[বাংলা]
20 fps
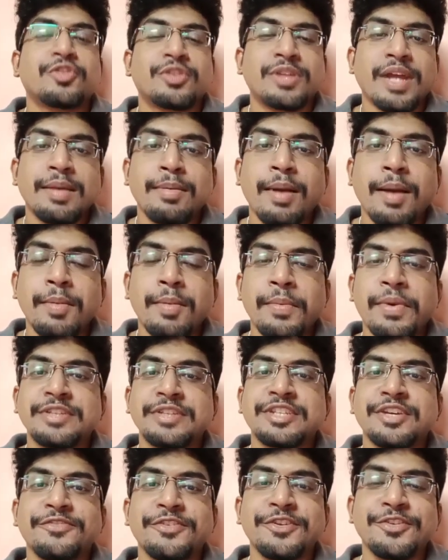তাই ভাবলাম
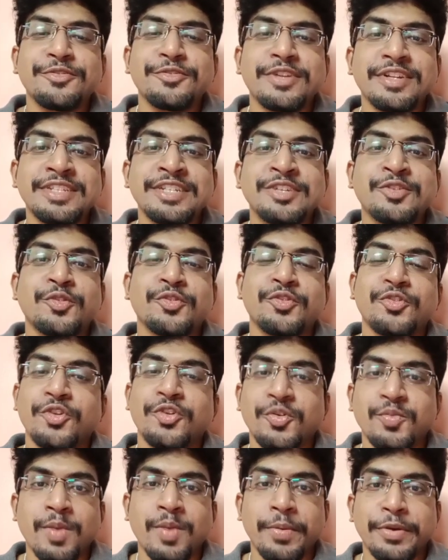আজকে ভিডিওটা ঠিক
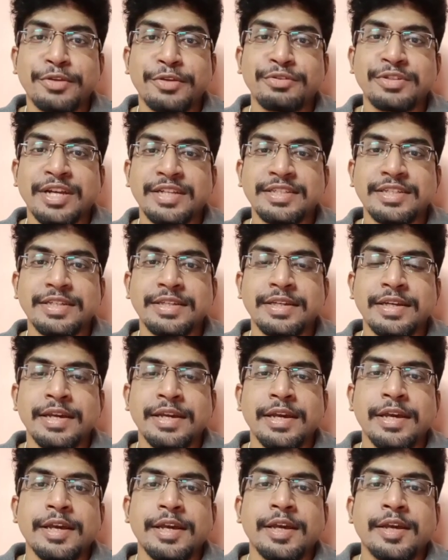অন্যরকমভাবে একটু সাজাই
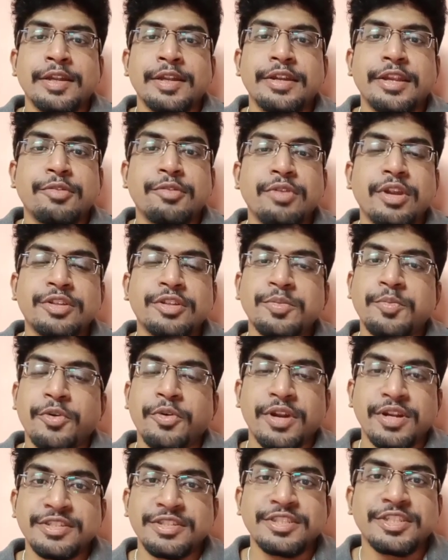রেগুলার তো
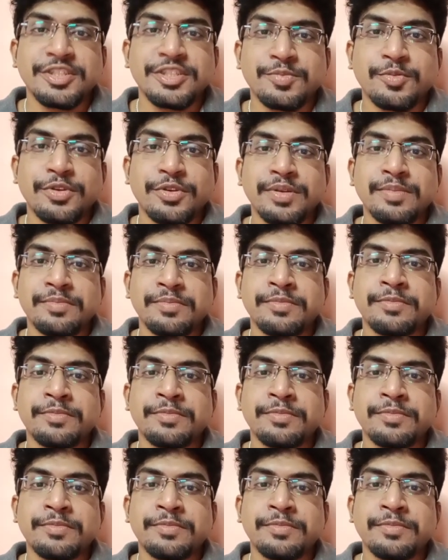পড়ার জিনিস বলি